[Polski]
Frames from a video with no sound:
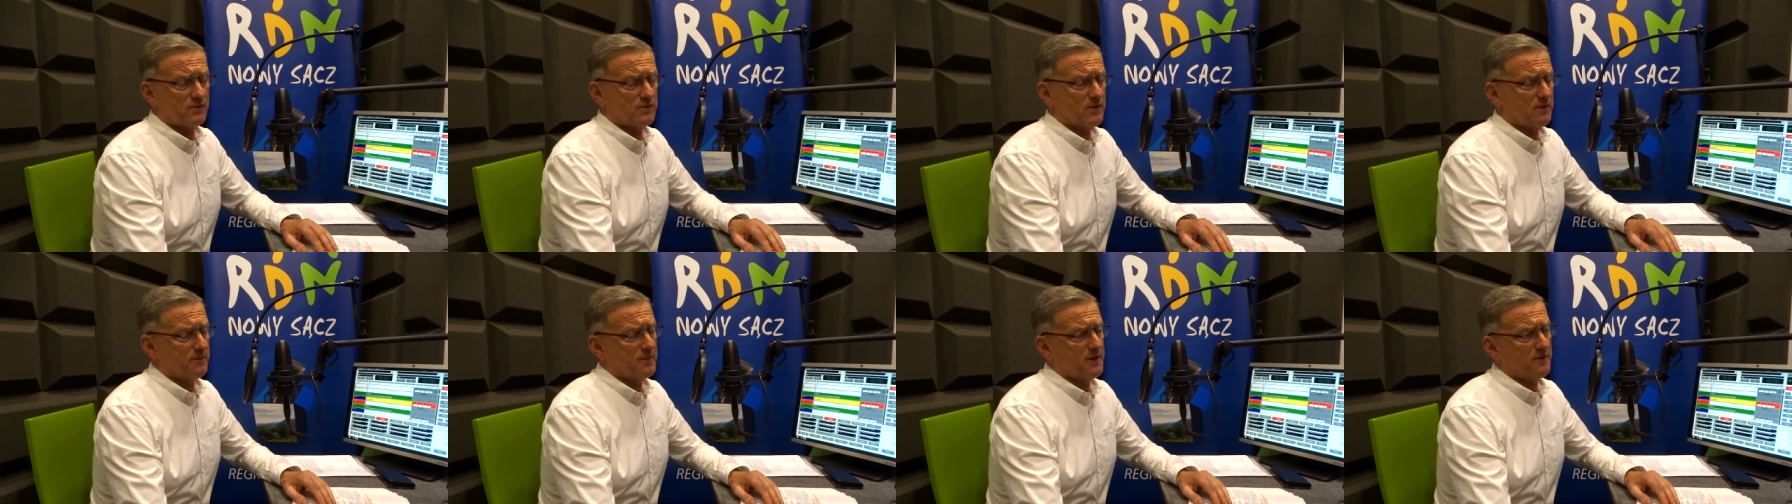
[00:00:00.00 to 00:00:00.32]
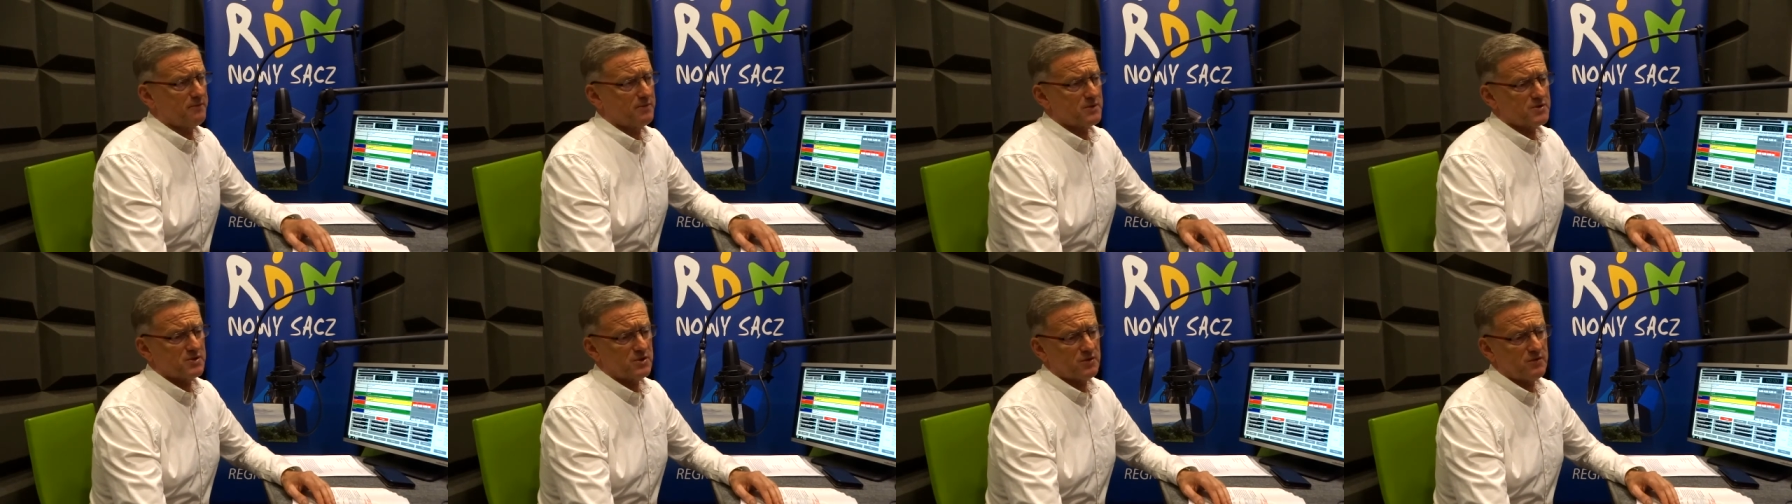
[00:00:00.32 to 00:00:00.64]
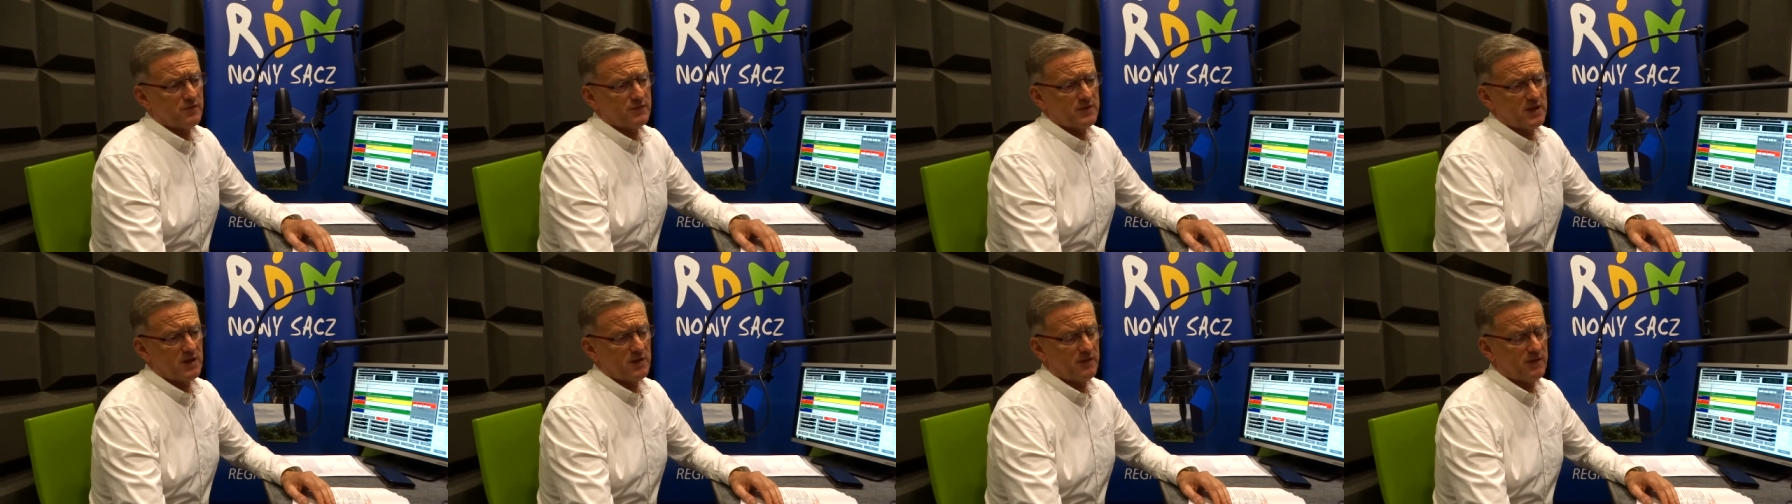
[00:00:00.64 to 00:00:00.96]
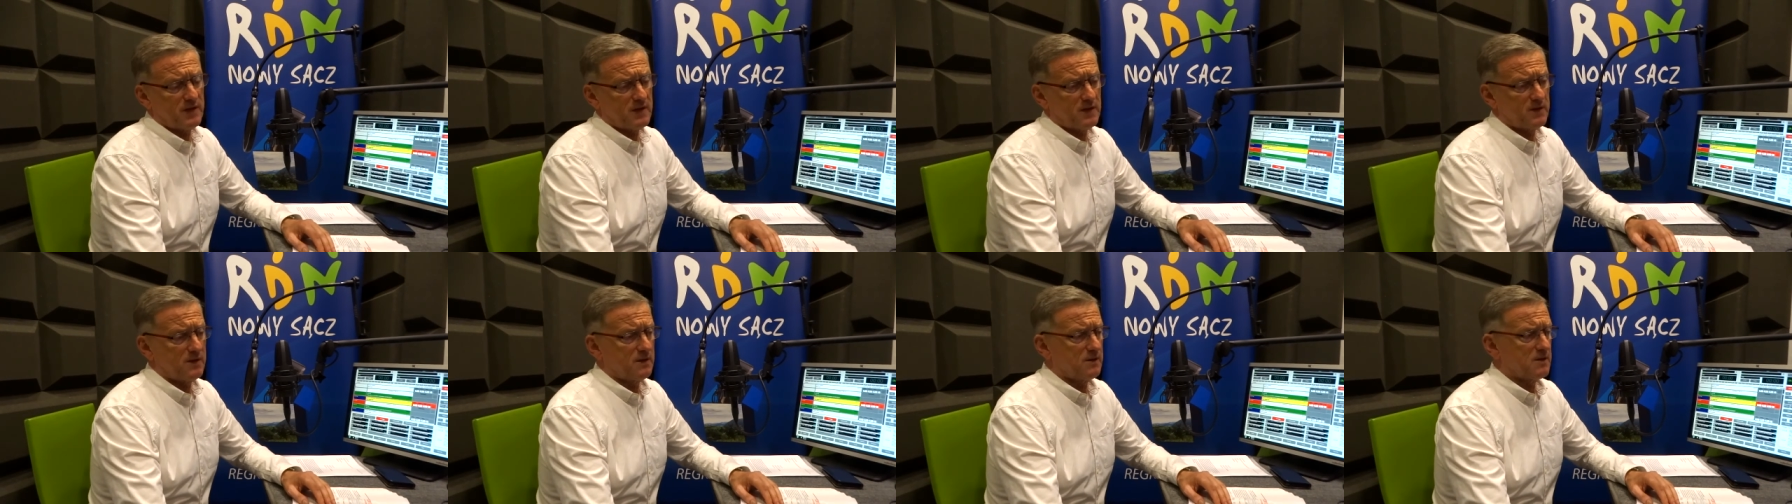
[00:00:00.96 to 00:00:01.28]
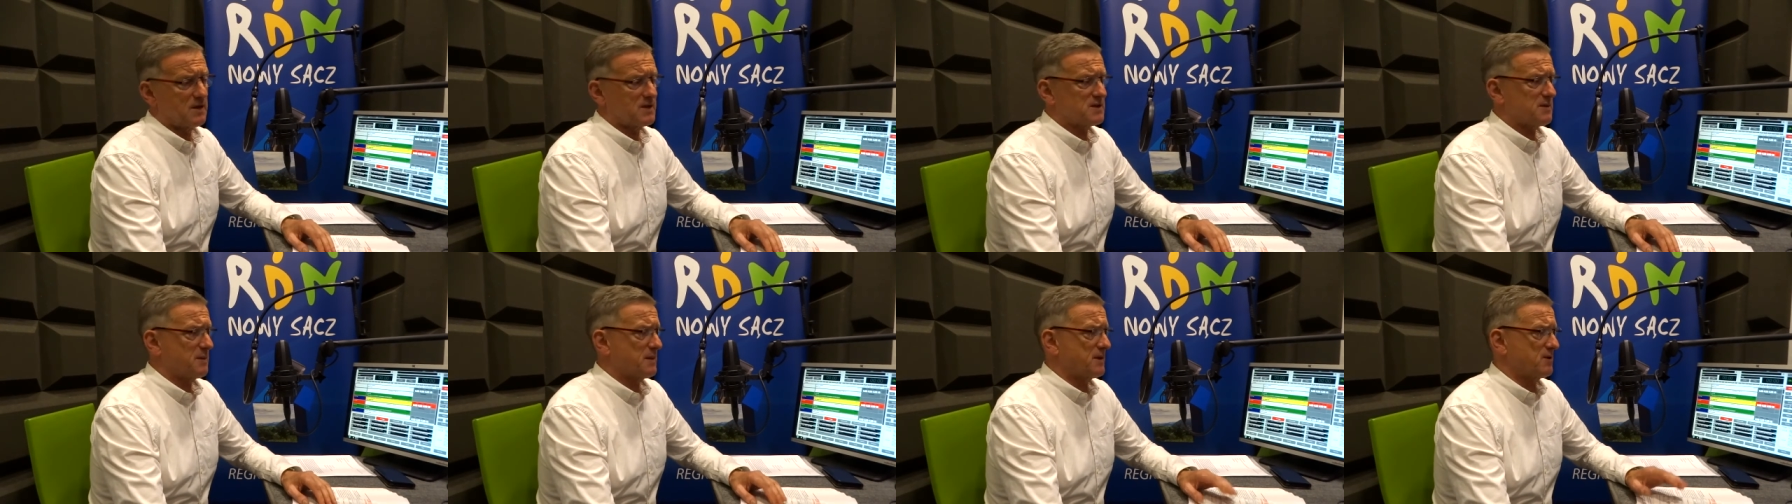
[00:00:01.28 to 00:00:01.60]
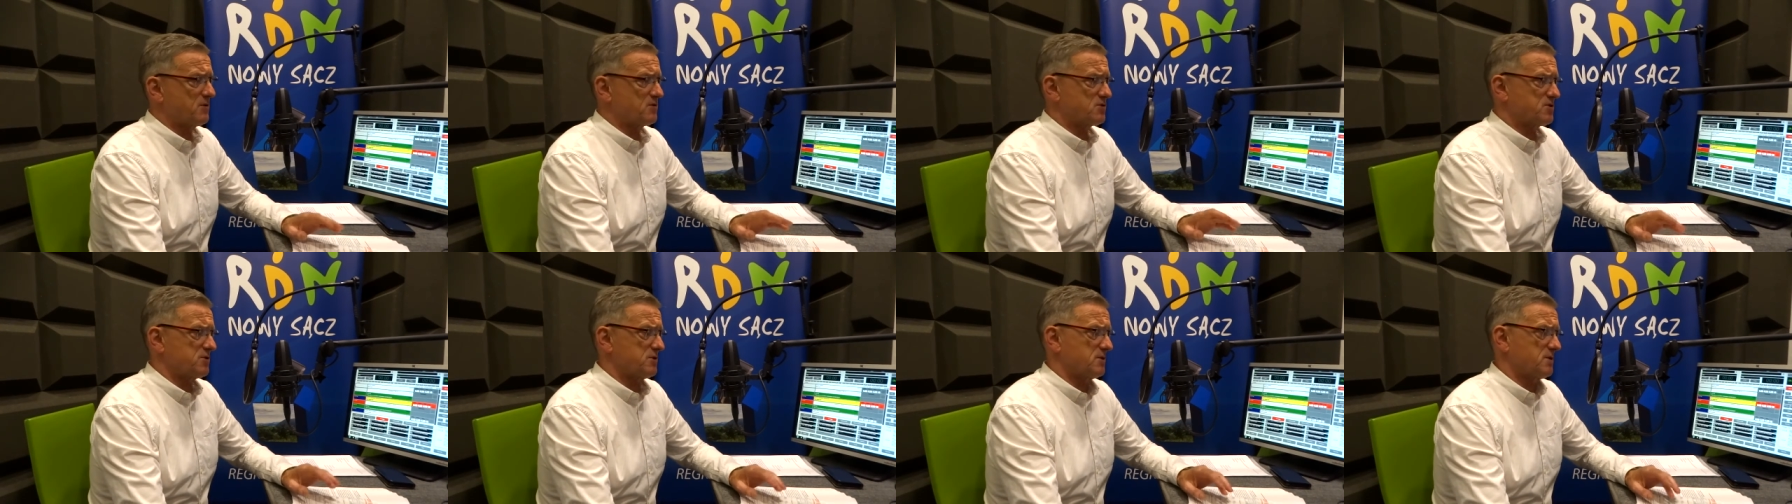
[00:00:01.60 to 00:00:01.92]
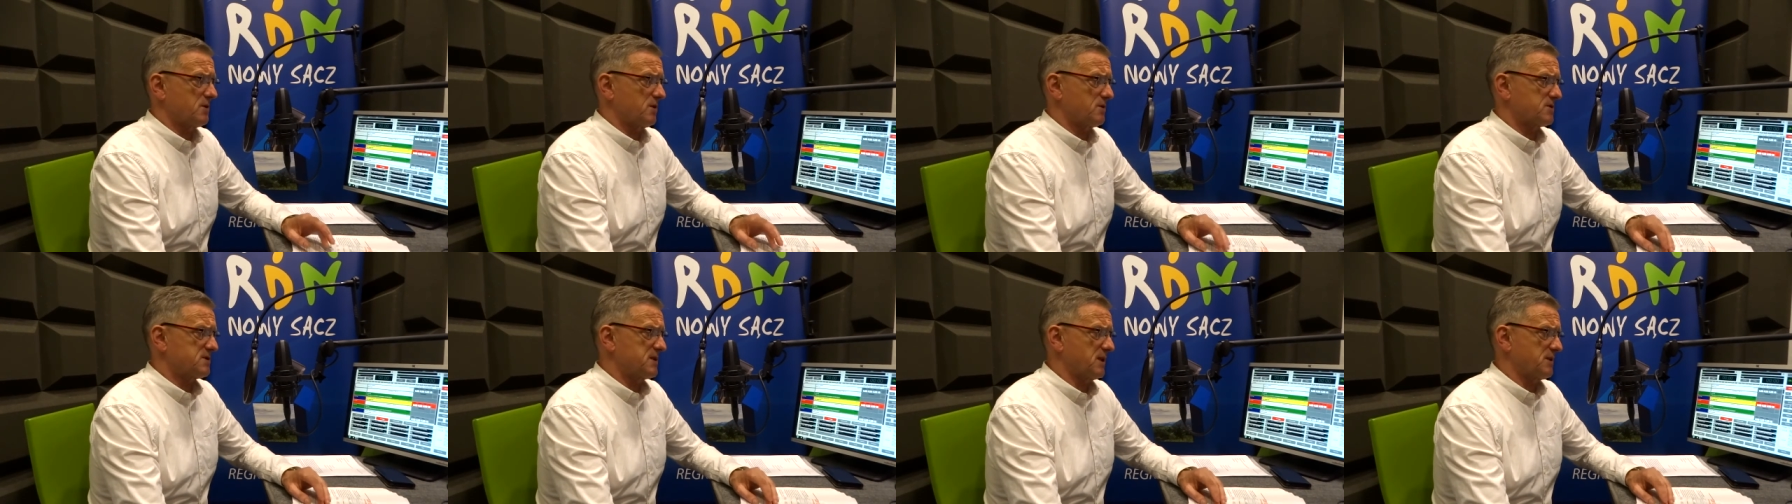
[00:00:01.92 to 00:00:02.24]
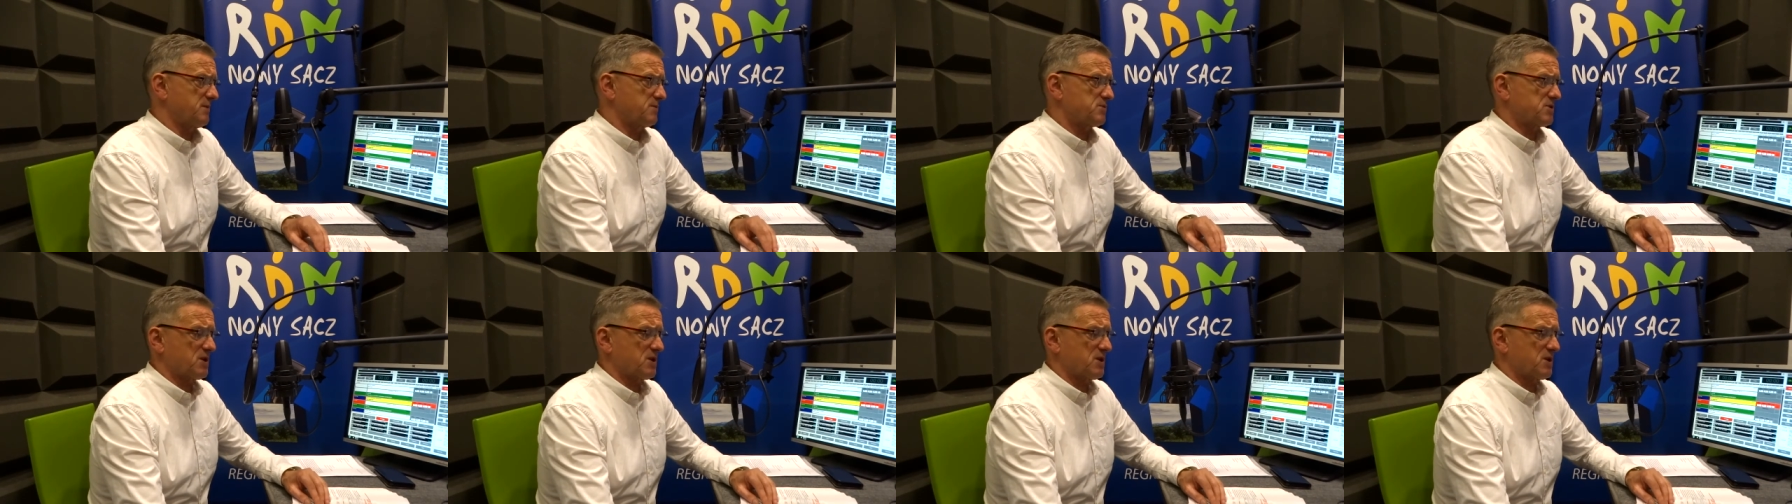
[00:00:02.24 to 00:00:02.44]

To wbrew pozoru w tej chwili egzaminatorzy w ostatnim